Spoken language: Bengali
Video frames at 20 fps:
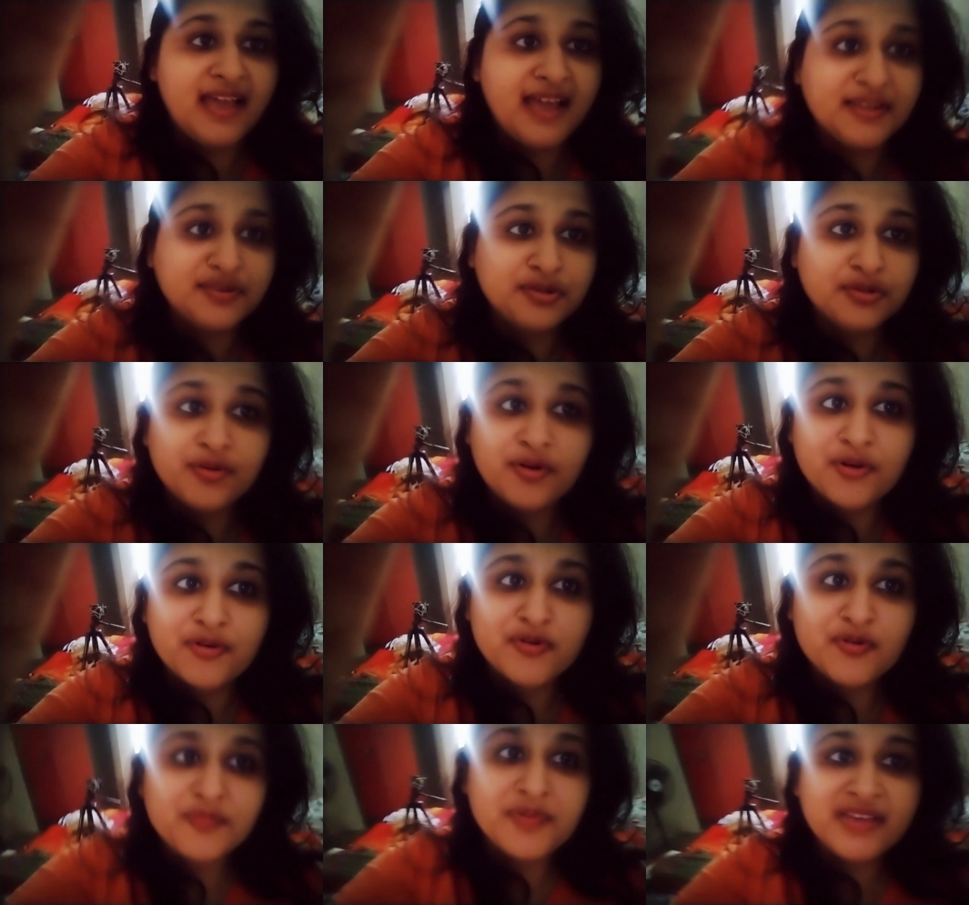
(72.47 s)
এত
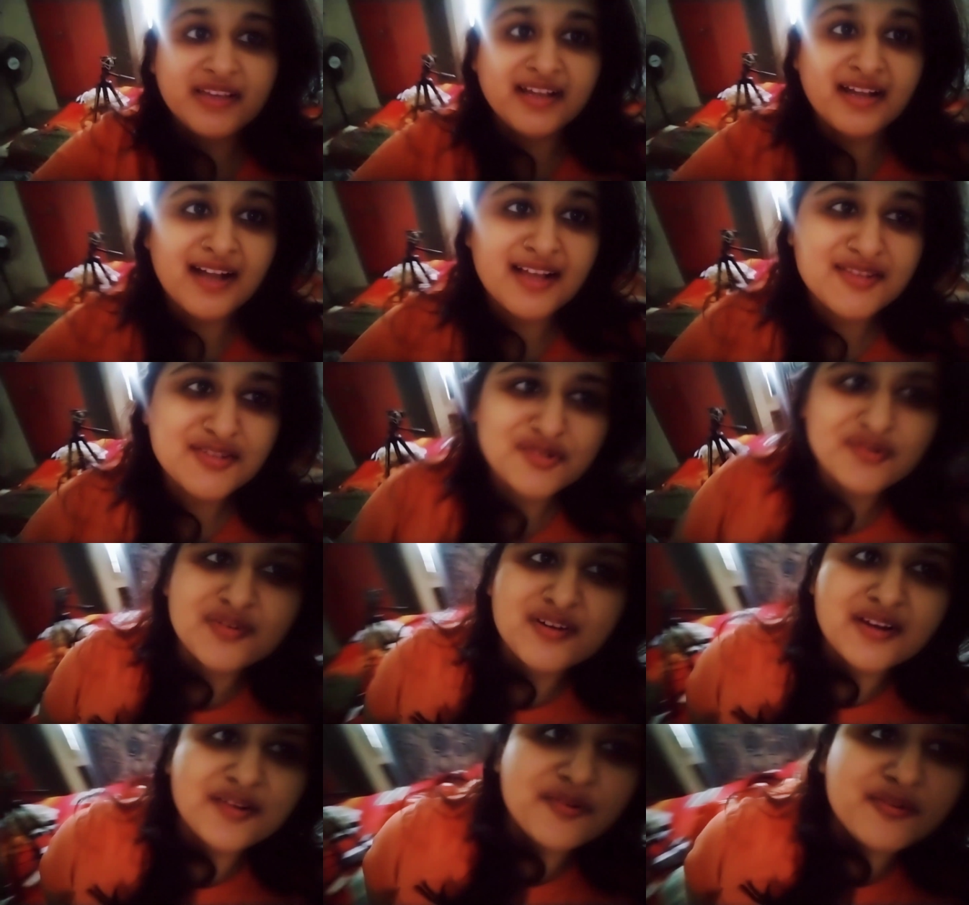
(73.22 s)
গরমে কাজ
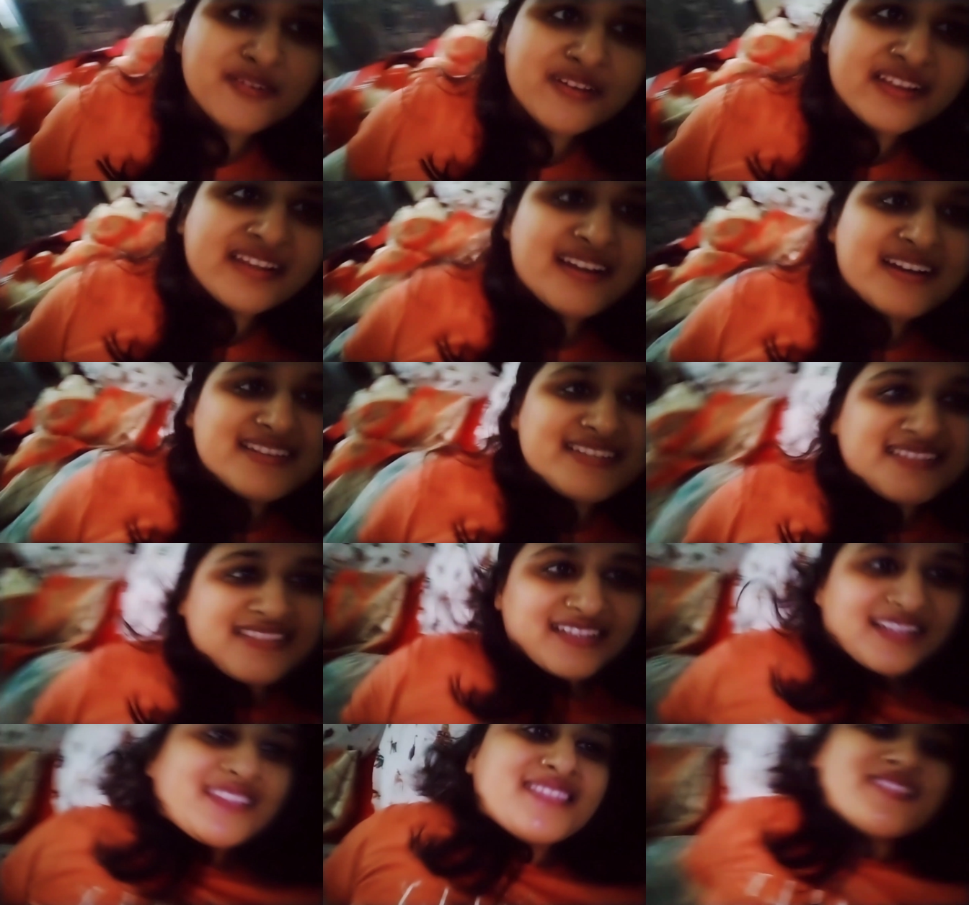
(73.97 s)
করার কোনো এনার্জি
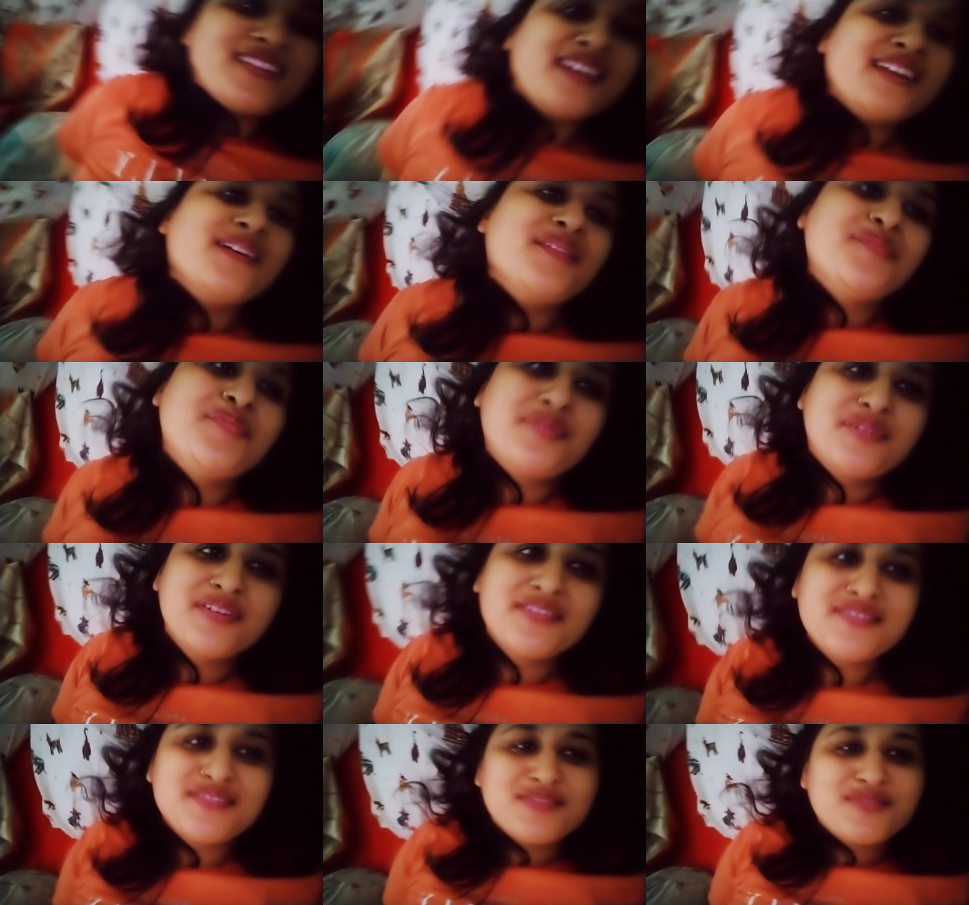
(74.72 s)
যাচ্ছে না
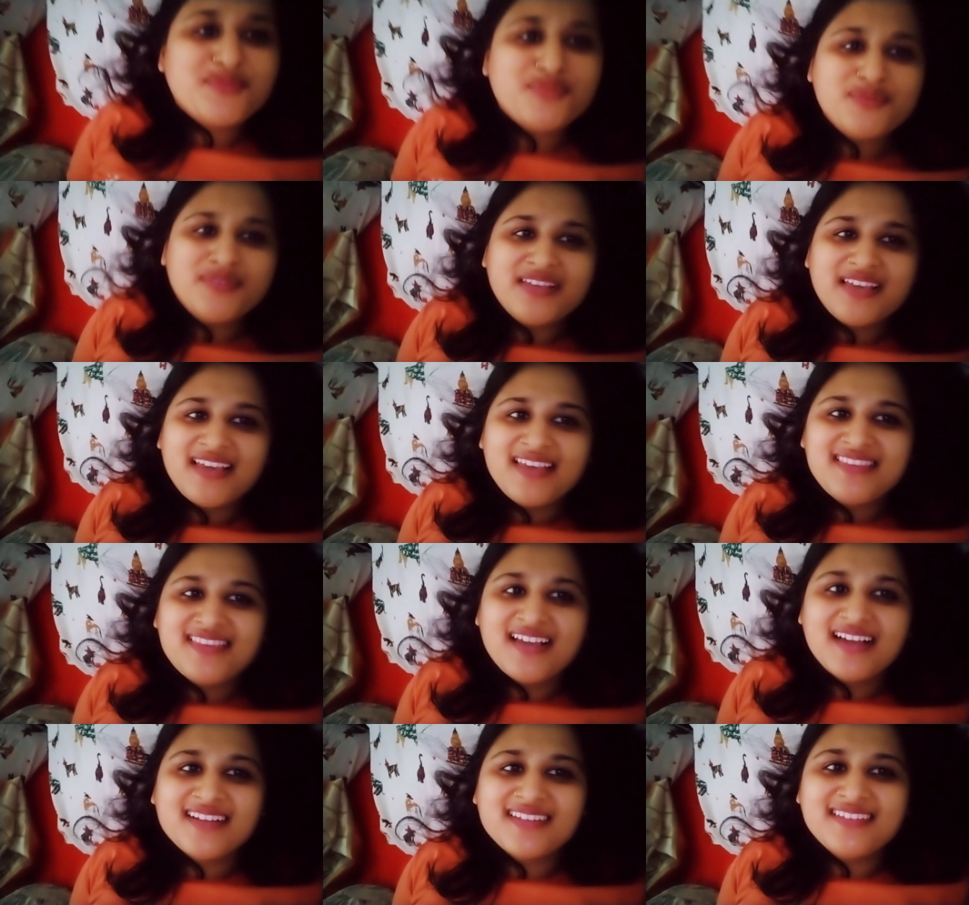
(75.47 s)
মনে হচ্ছে শুয়েই
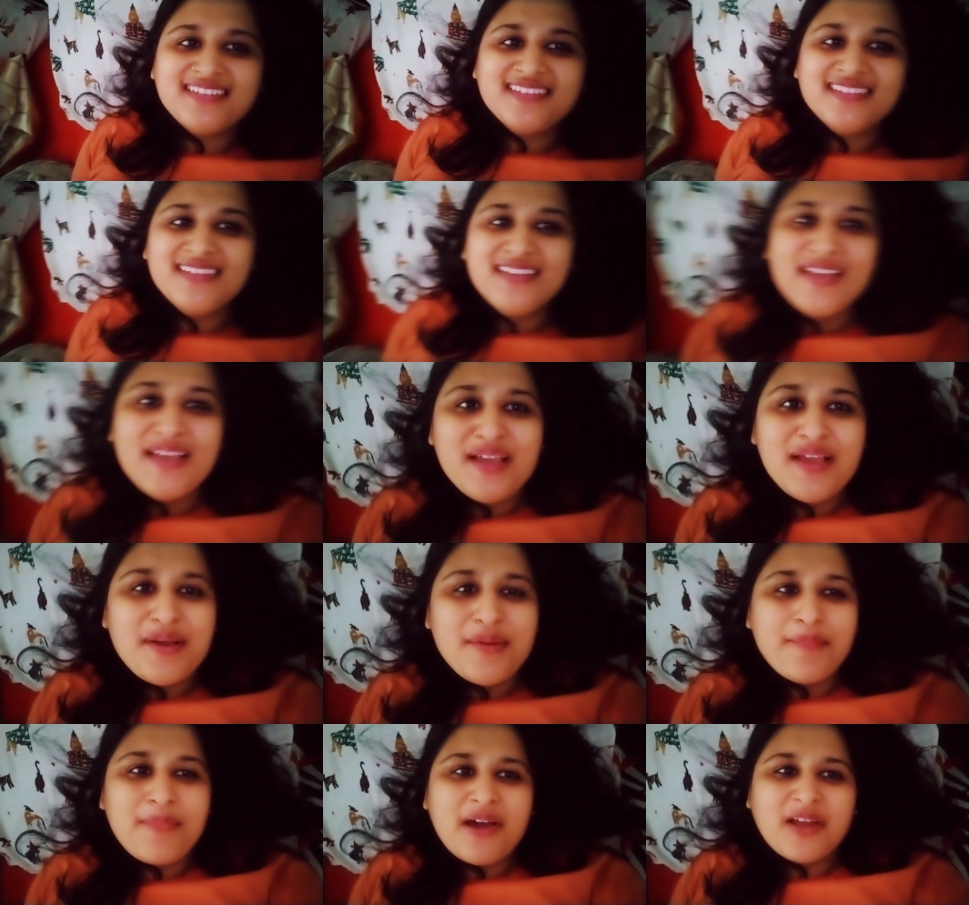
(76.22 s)
থাকি
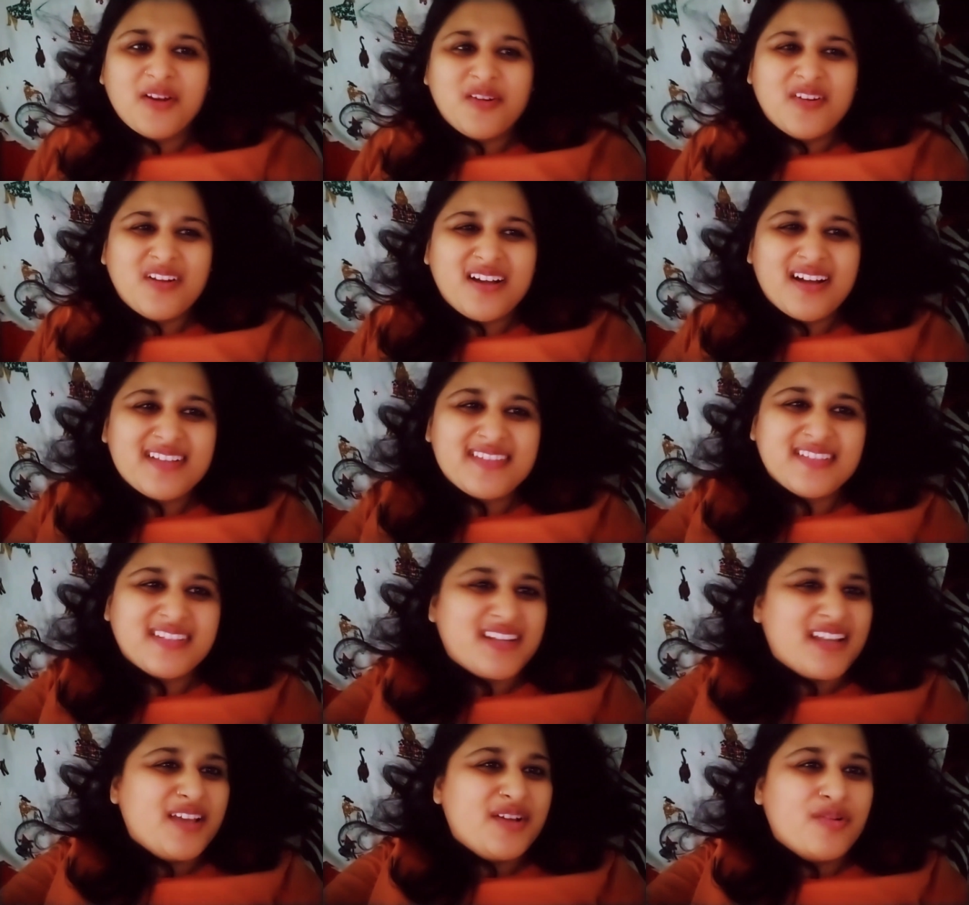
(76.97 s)
ভালো লাগছে
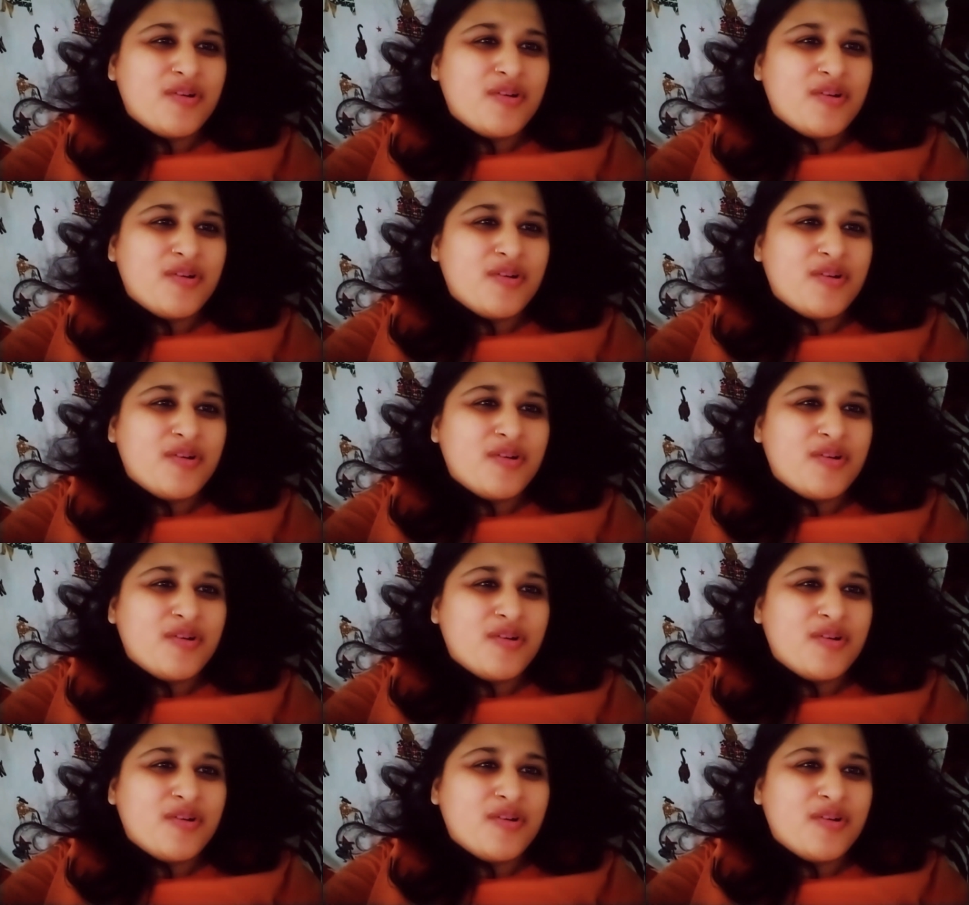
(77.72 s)
না এই